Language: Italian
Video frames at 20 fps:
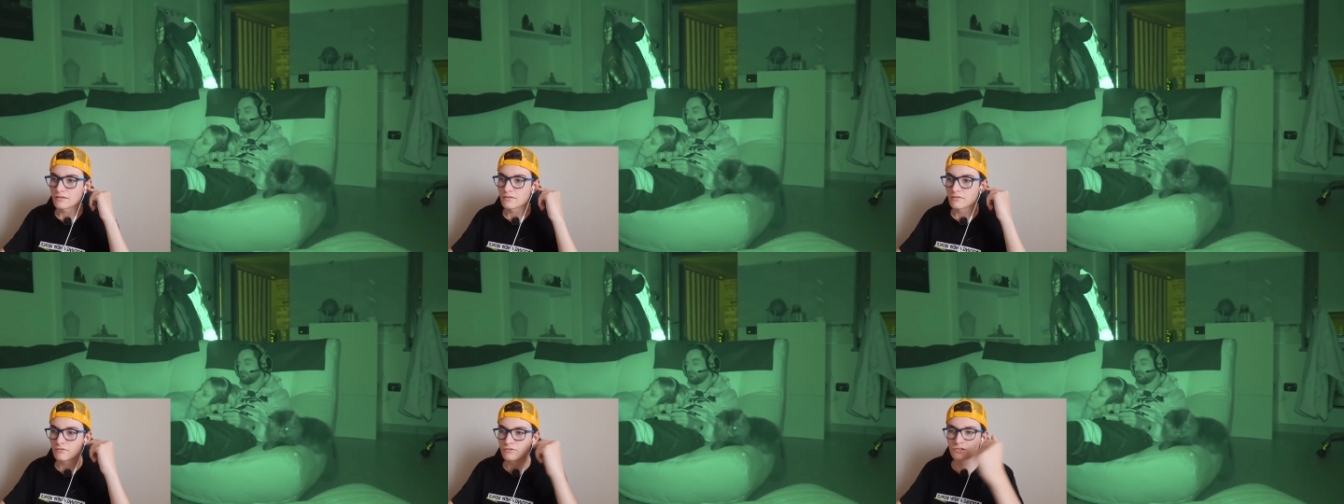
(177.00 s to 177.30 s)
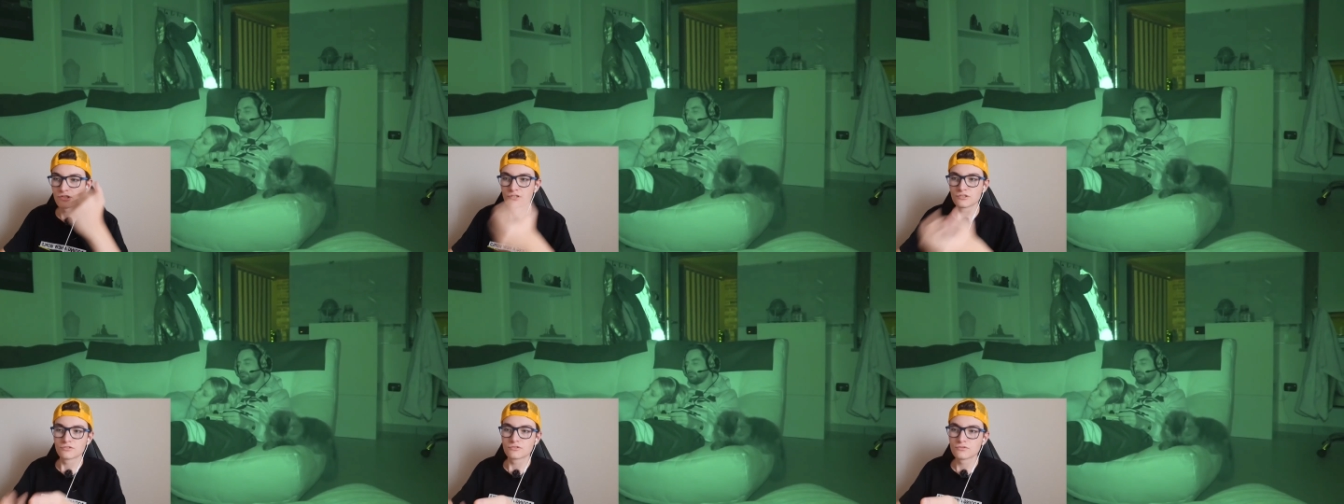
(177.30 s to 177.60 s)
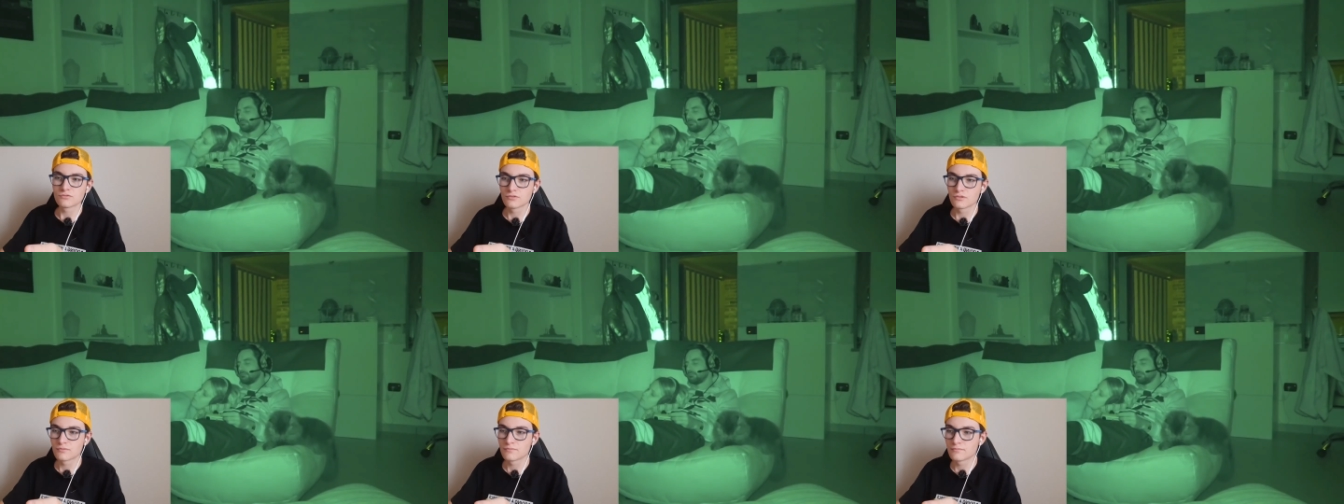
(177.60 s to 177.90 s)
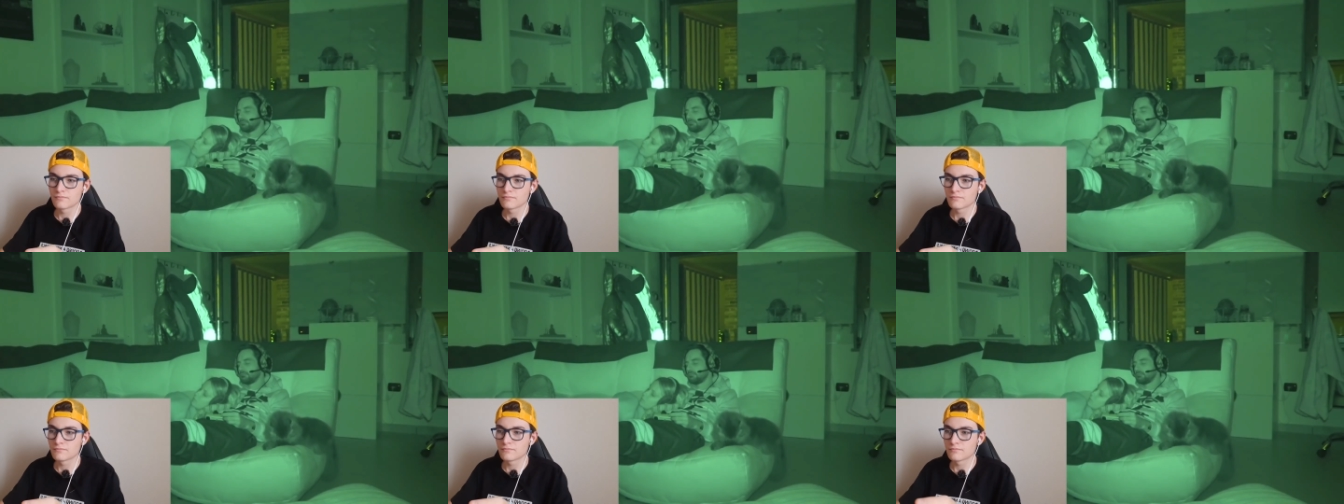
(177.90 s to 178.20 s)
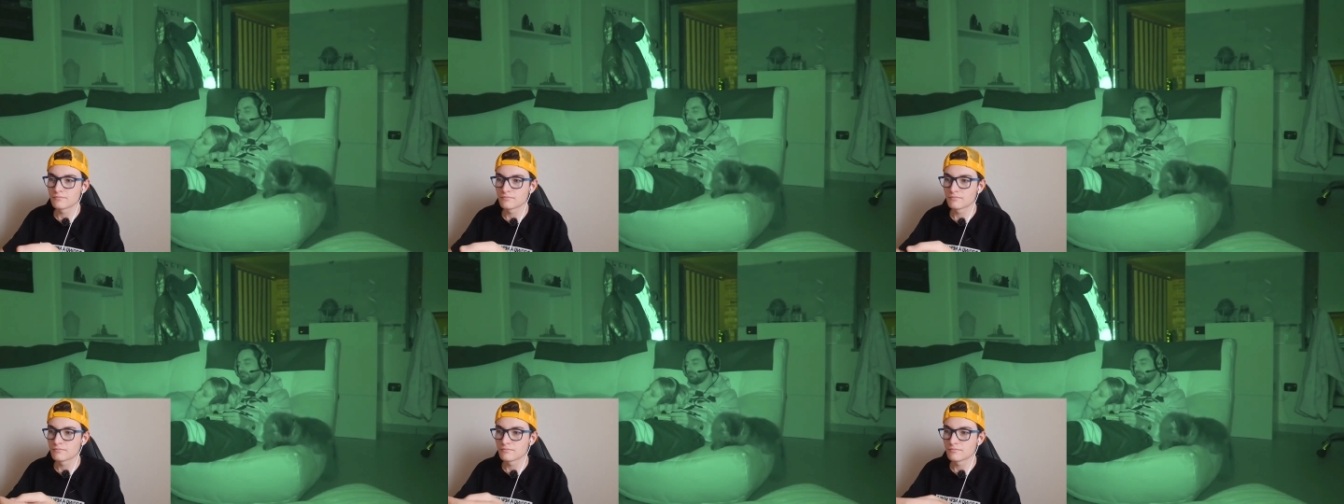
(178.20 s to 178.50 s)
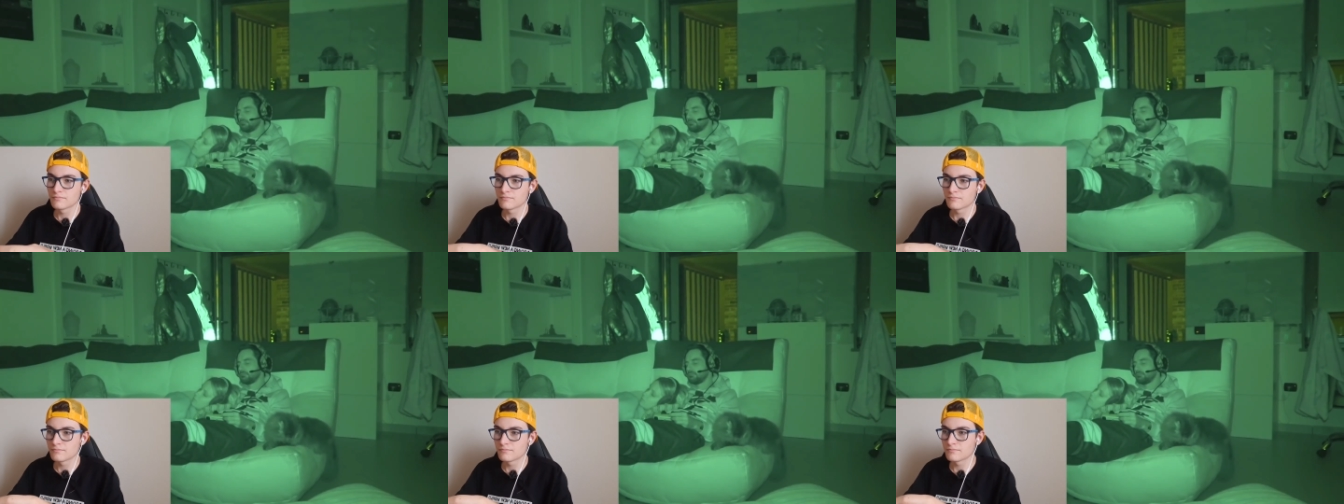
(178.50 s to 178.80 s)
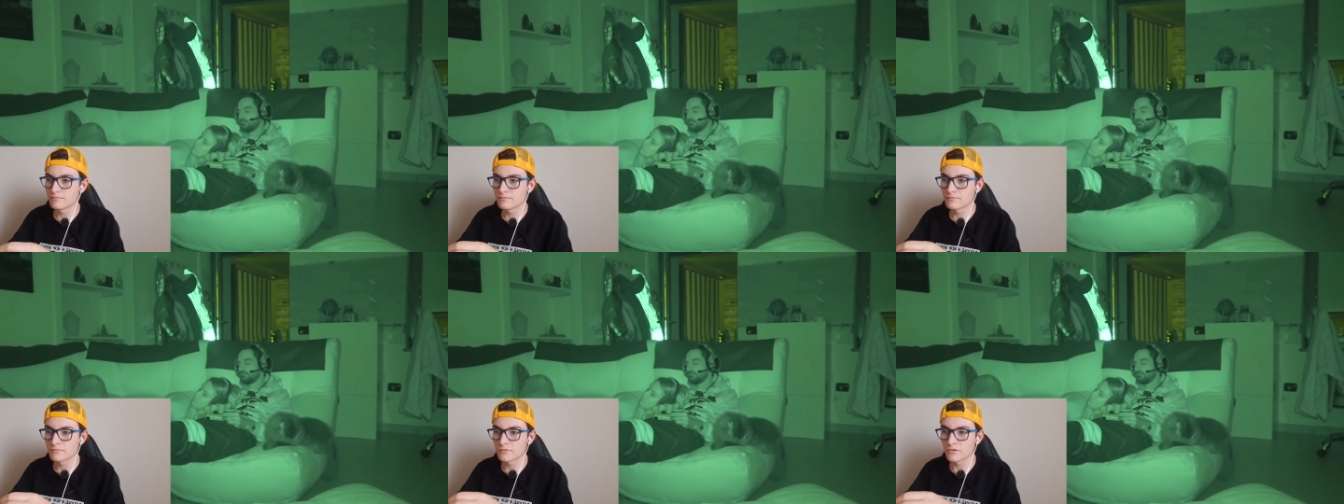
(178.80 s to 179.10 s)
non c'è nessuno
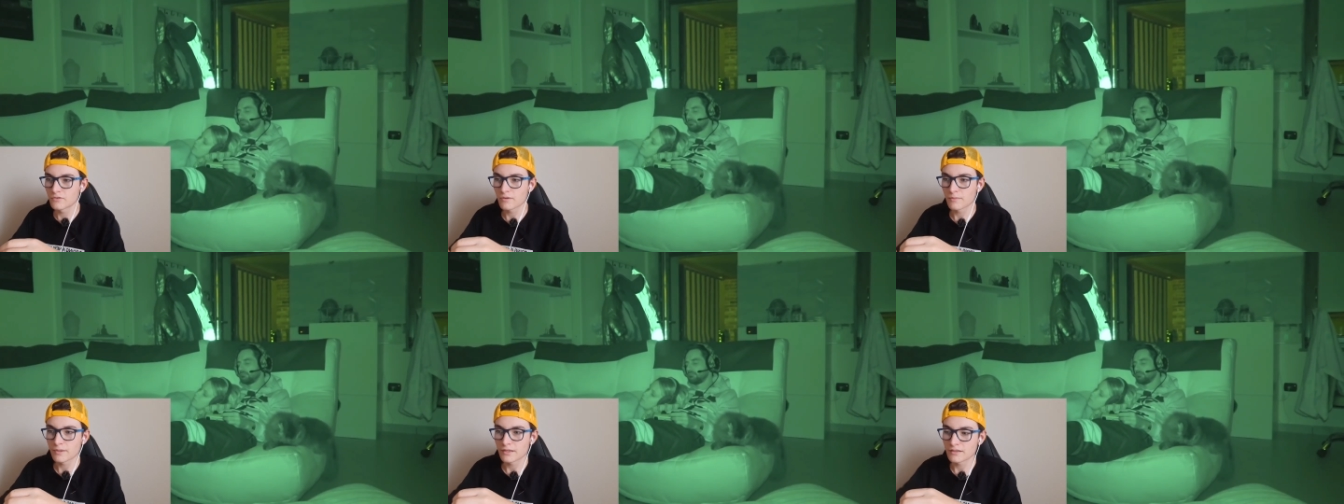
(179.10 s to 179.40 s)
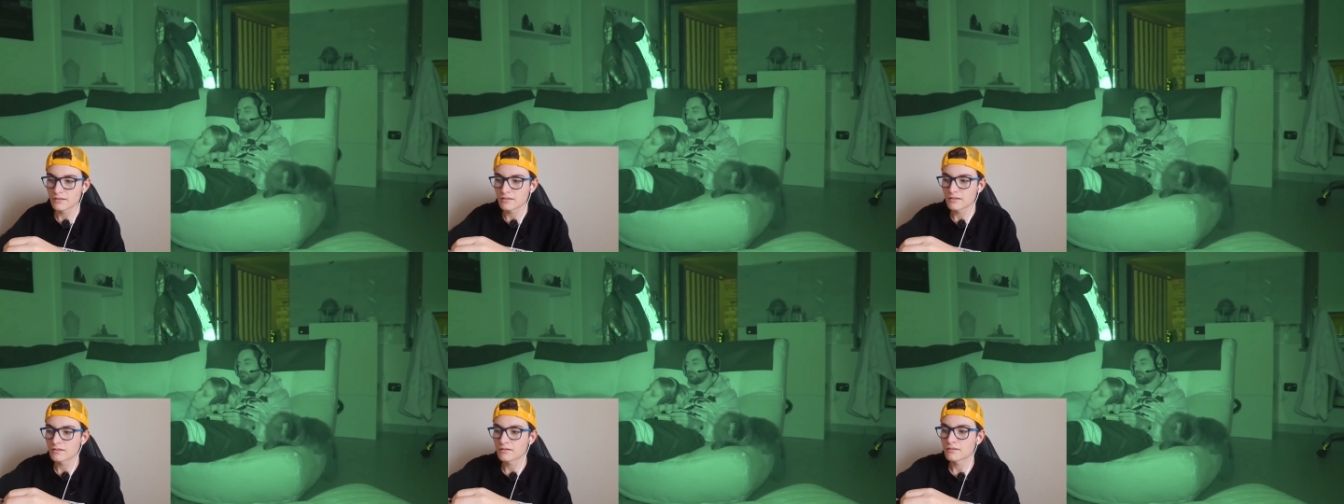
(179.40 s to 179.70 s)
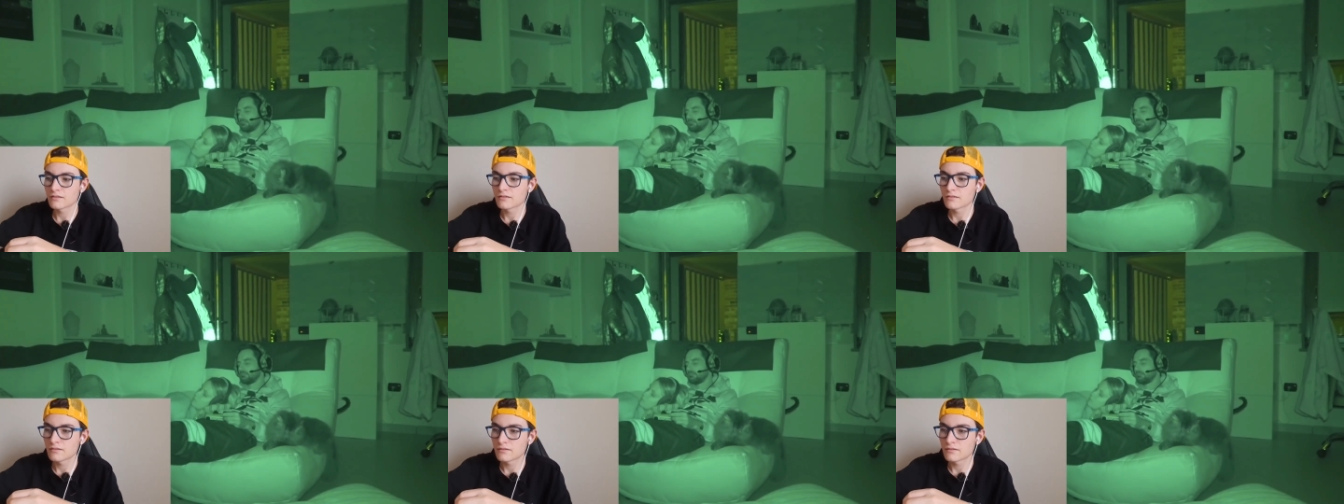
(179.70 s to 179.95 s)
ovviamente.